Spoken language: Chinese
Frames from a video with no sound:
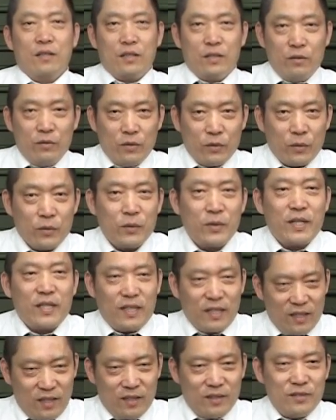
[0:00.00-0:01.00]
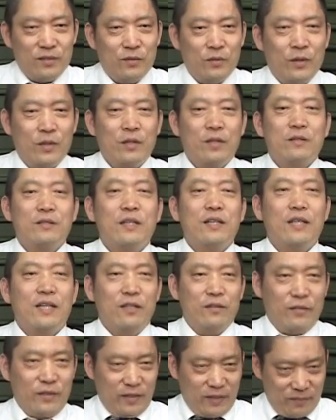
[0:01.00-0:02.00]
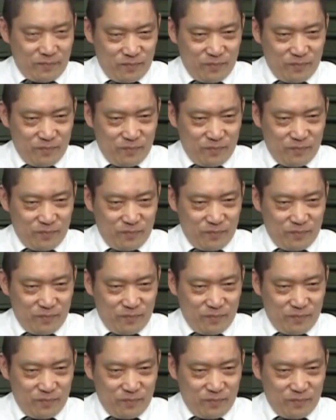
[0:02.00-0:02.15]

各位观众大家好，我叫张汉费。